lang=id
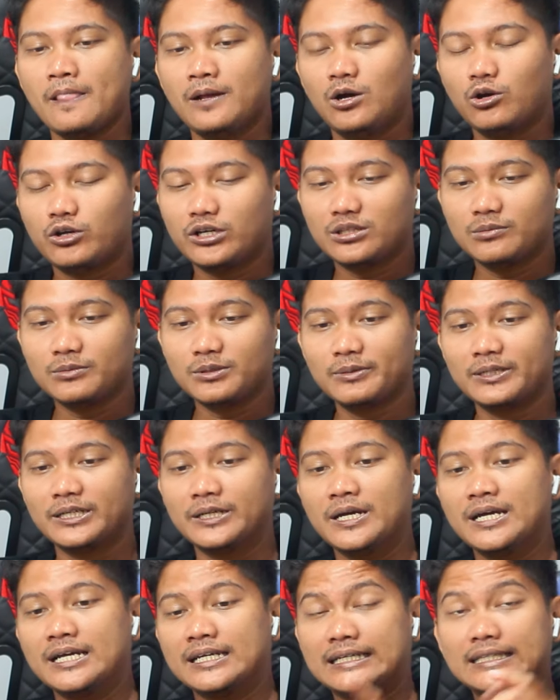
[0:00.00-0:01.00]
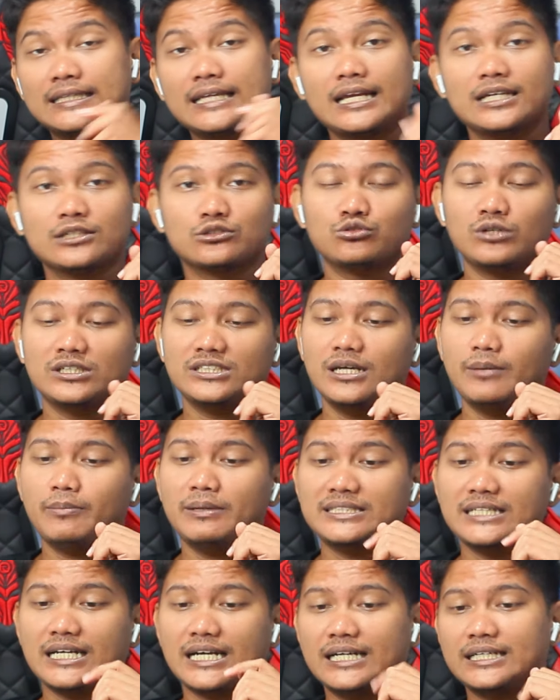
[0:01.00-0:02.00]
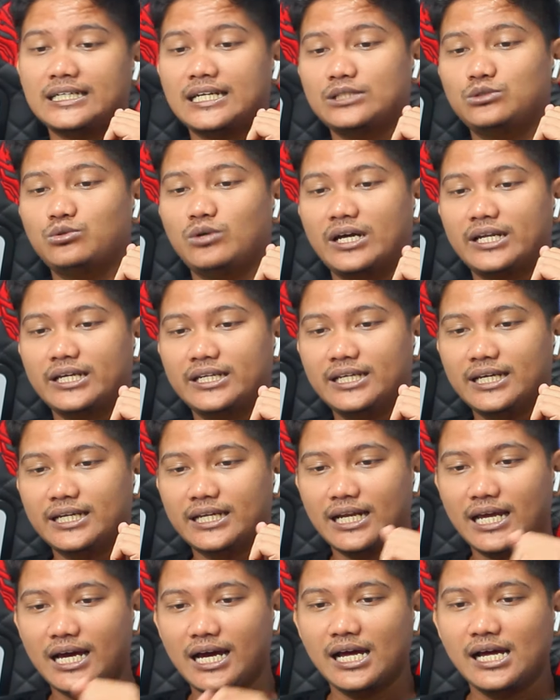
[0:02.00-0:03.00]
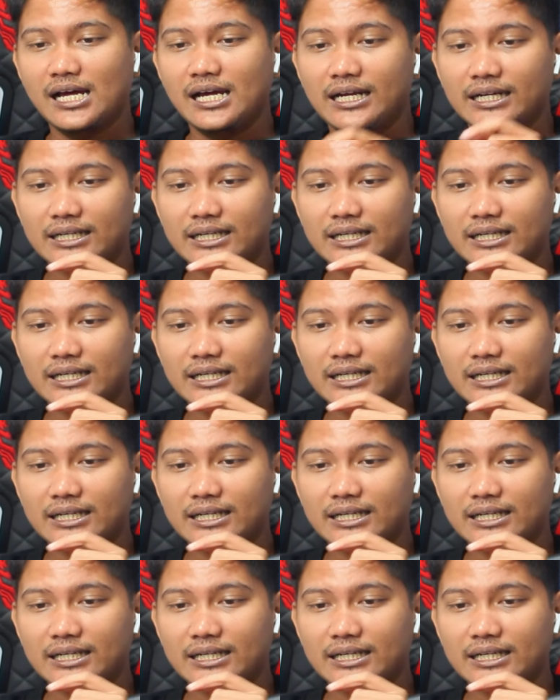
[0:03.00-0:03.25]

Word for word: Oke, teman-teman, kita langsung aja bacakan tajuk hari ini adalah